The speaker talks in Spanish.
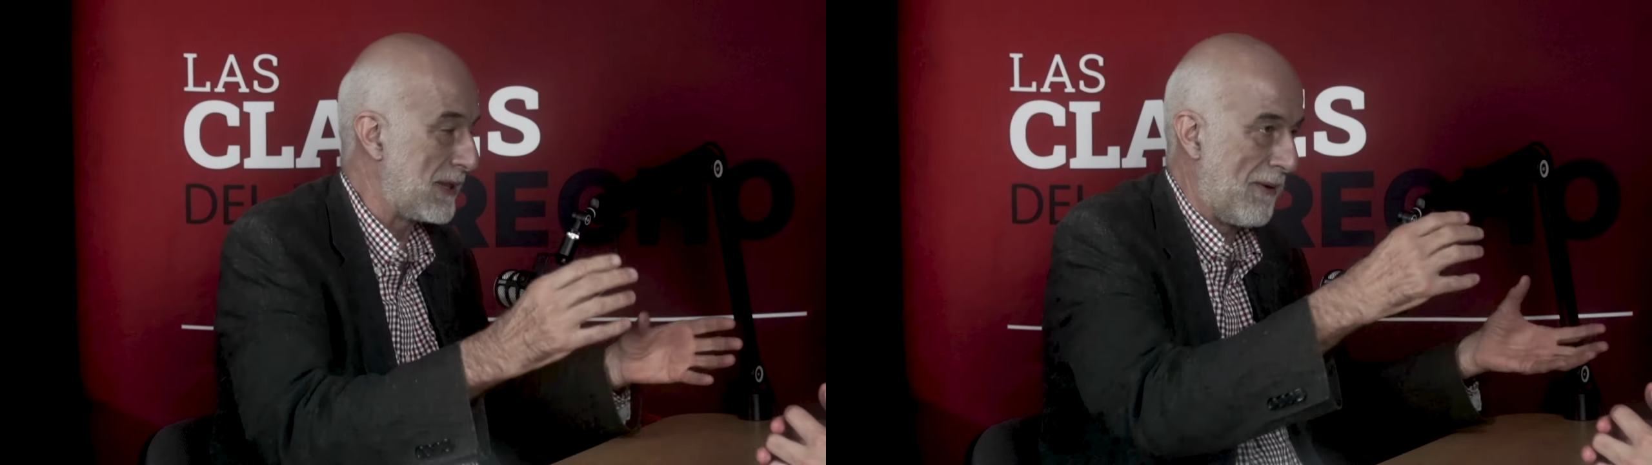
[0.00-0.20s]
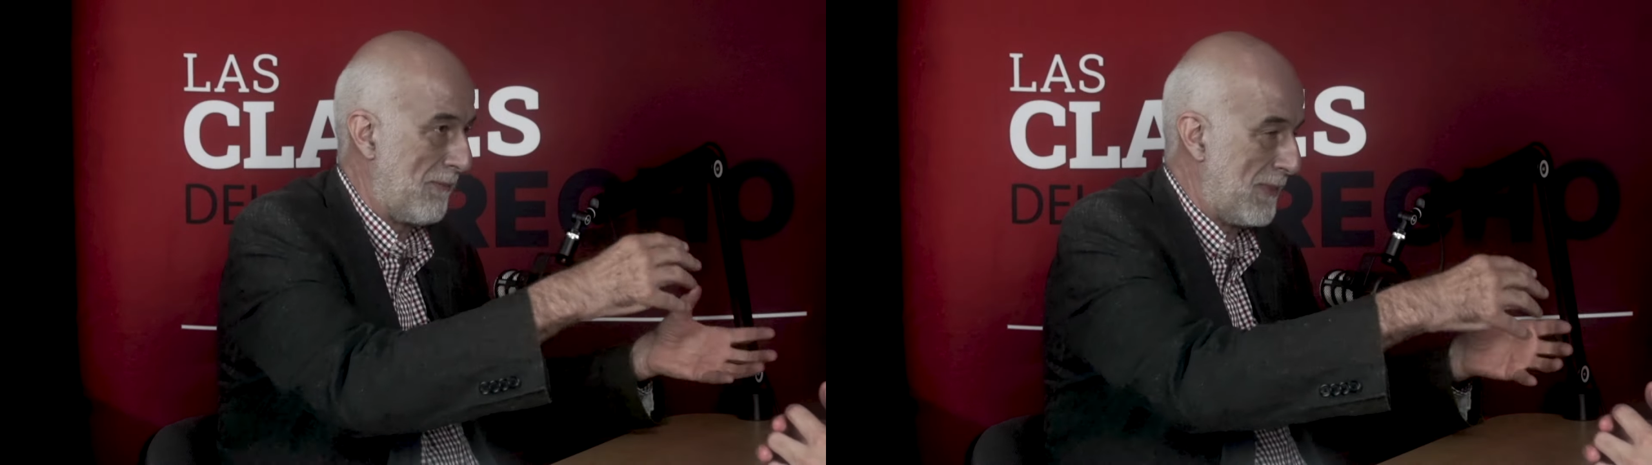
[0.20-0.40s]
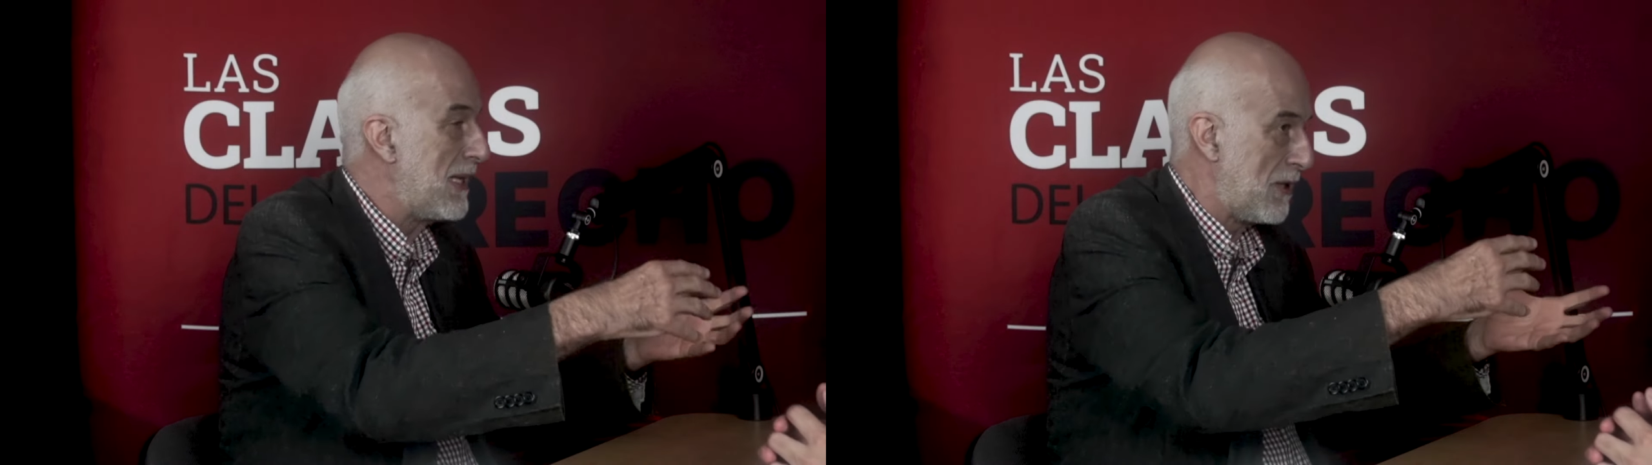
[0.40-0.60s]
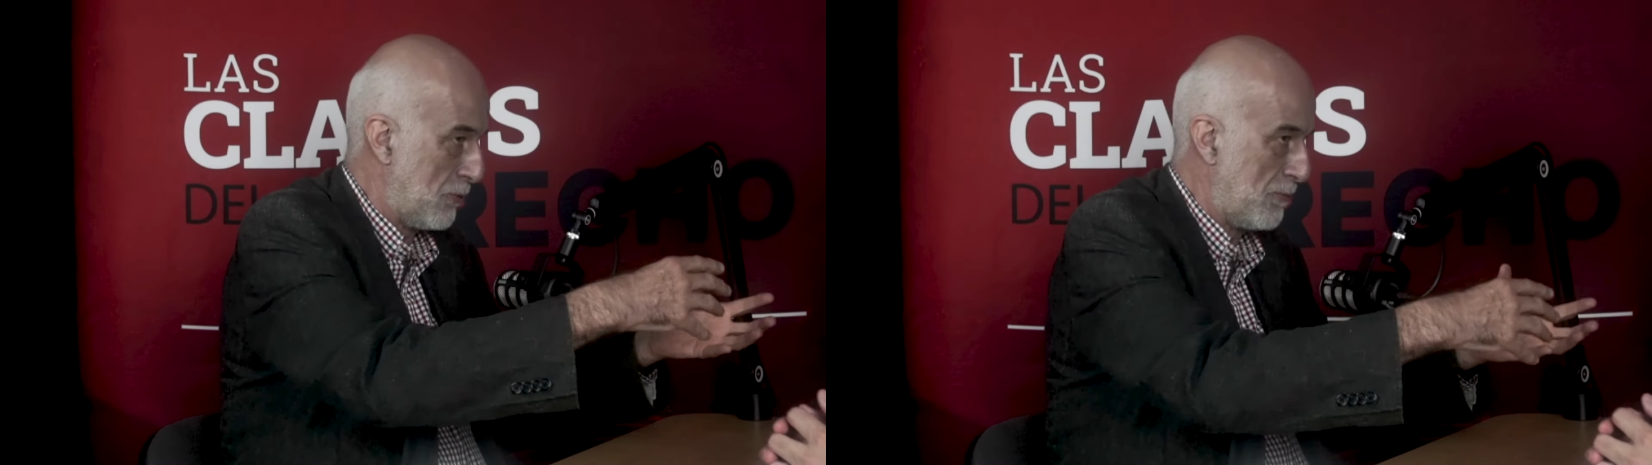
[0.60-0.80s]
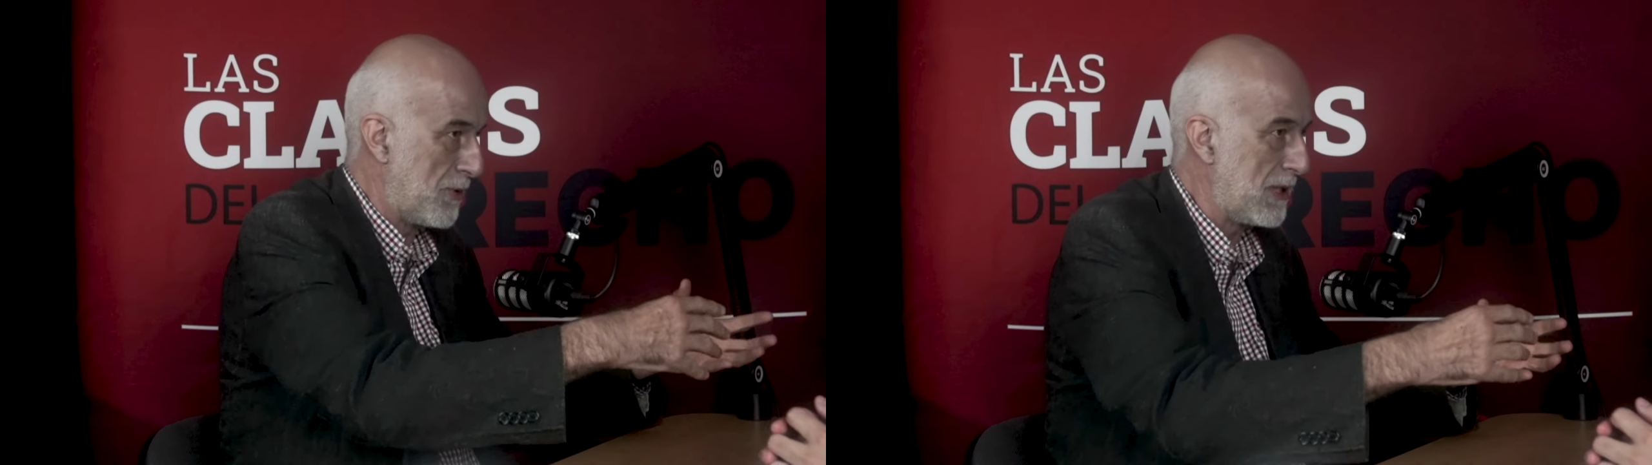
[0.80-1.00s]
viene de
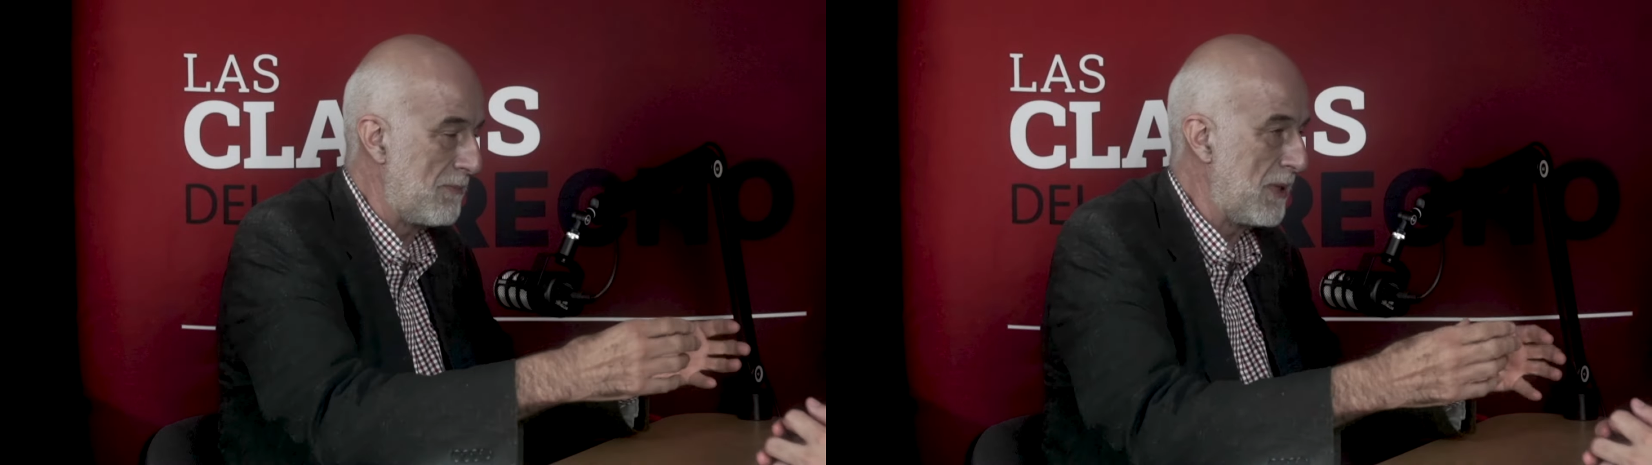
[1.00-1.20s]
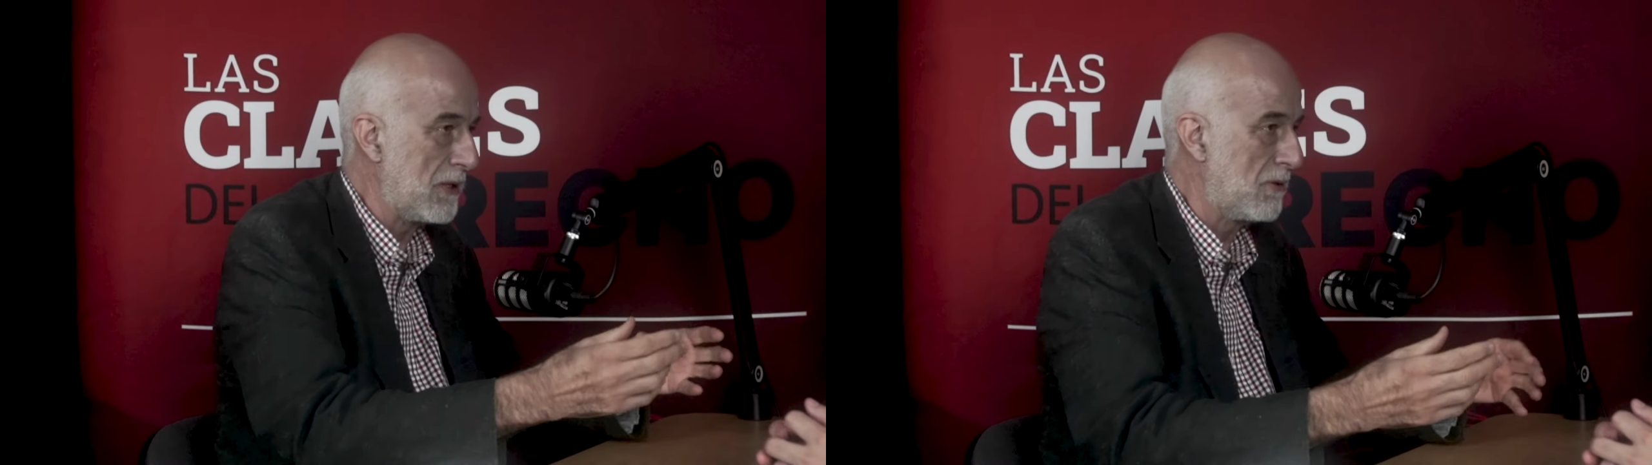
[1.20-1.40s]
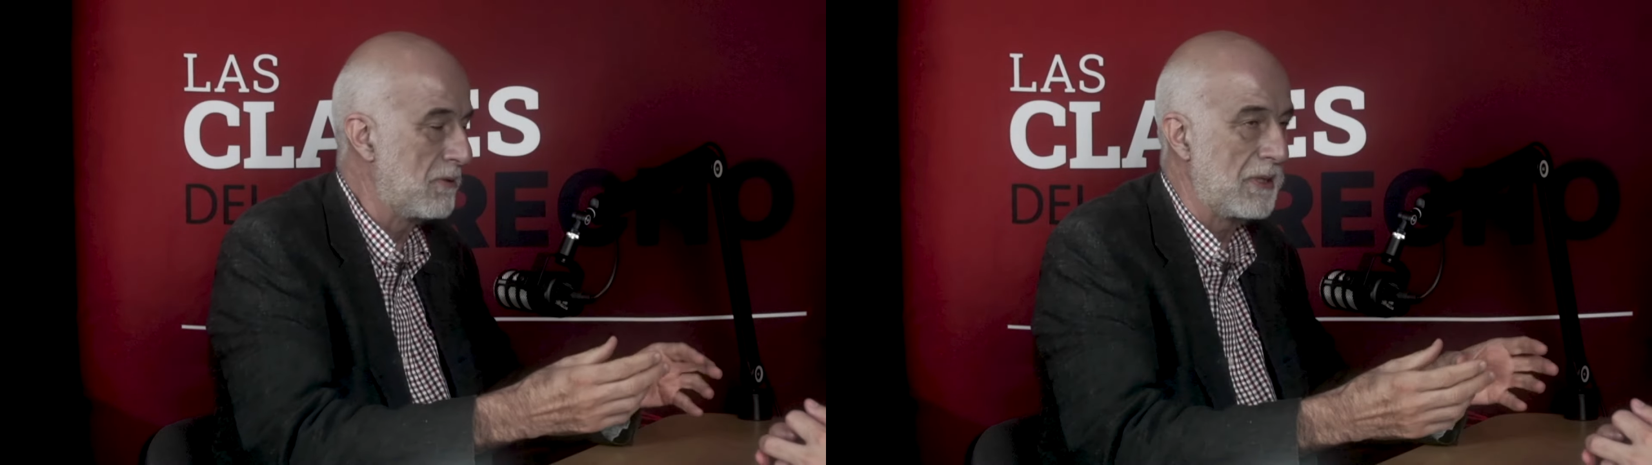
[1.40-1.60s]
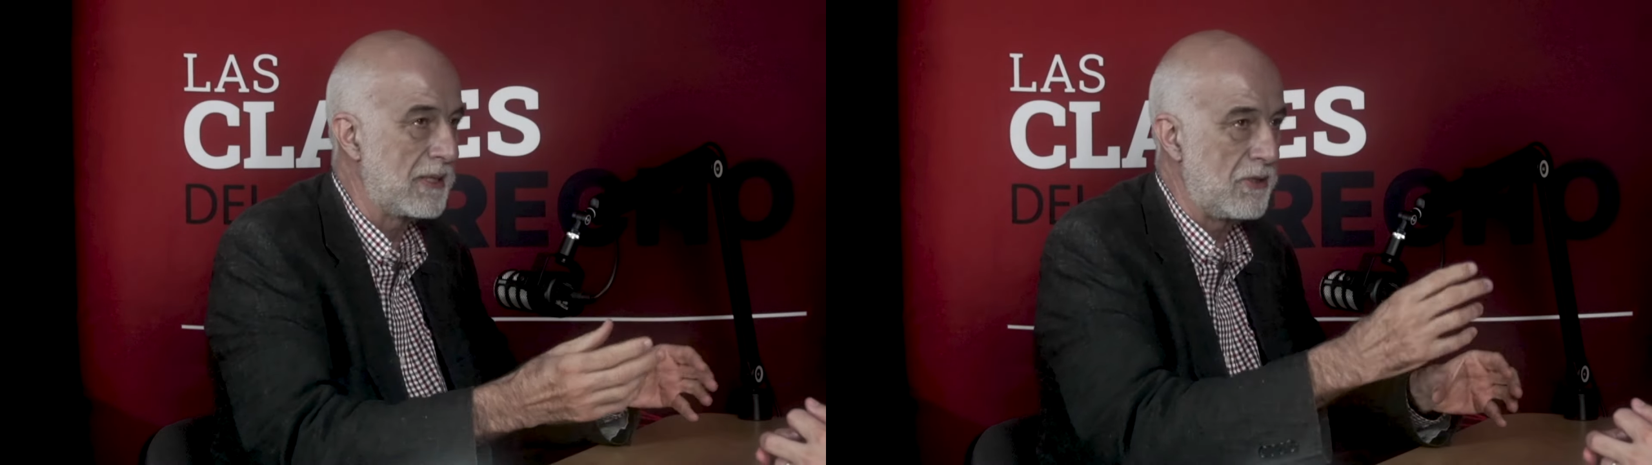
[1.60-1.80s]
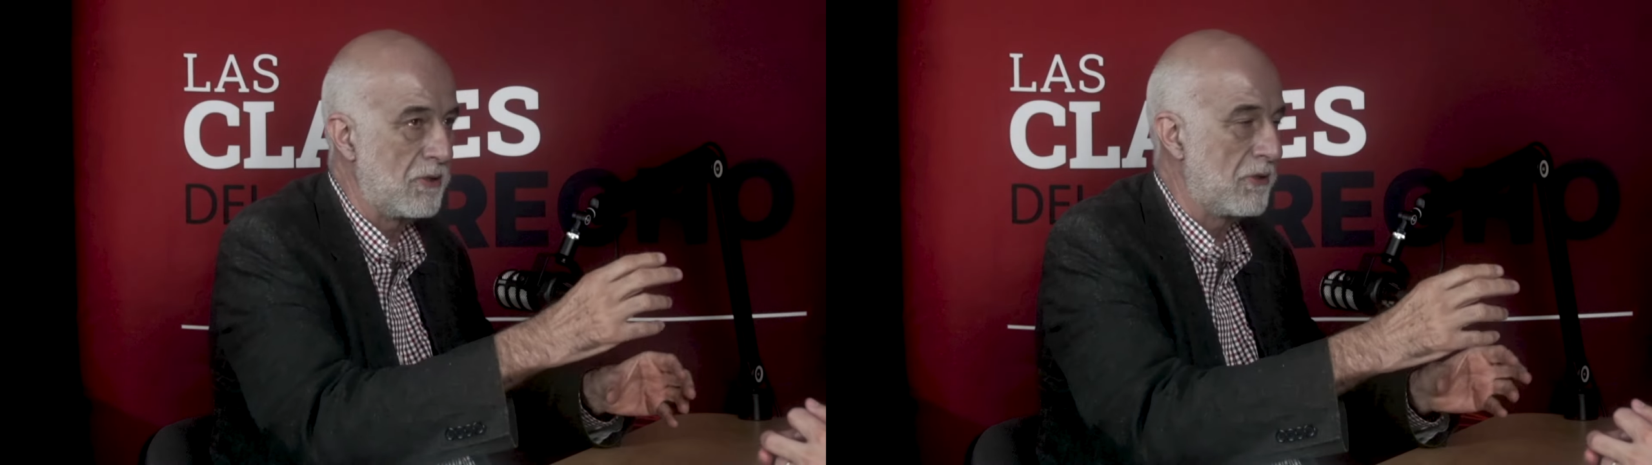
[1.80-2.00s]
un procedimiento, el
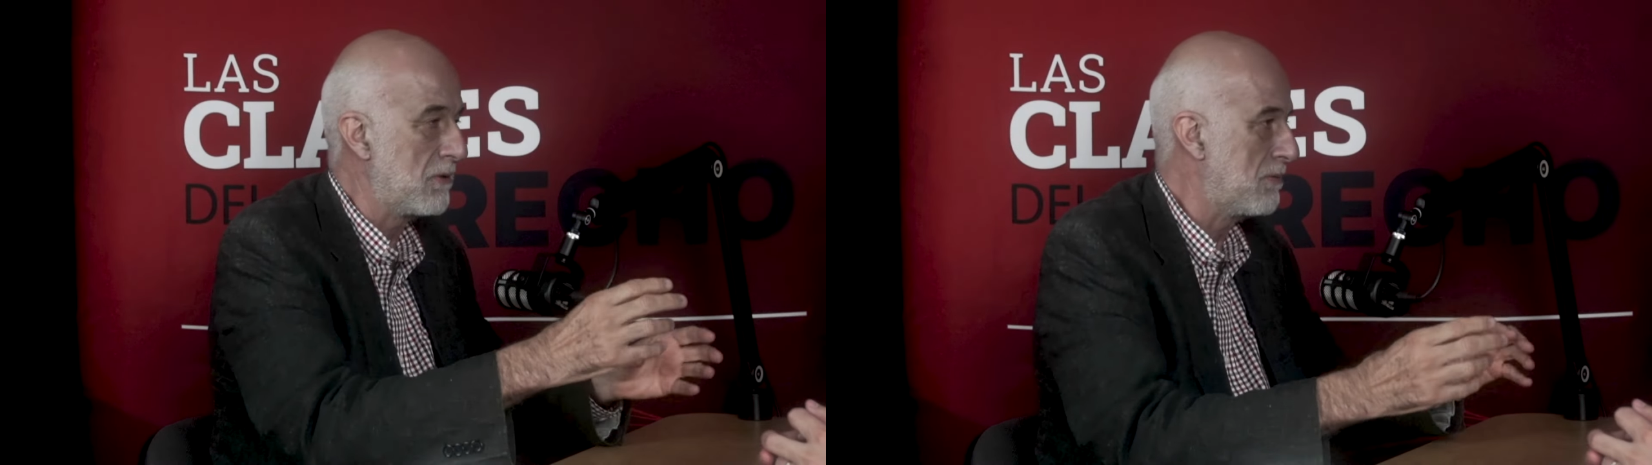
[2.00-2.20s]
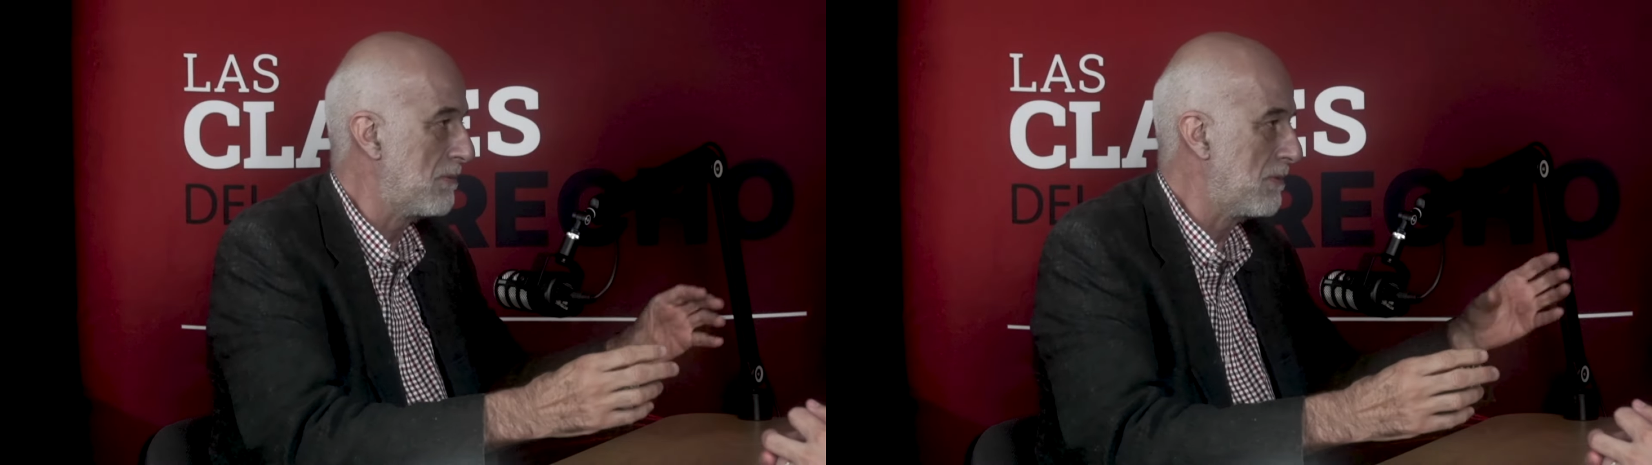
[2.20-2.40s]
señor los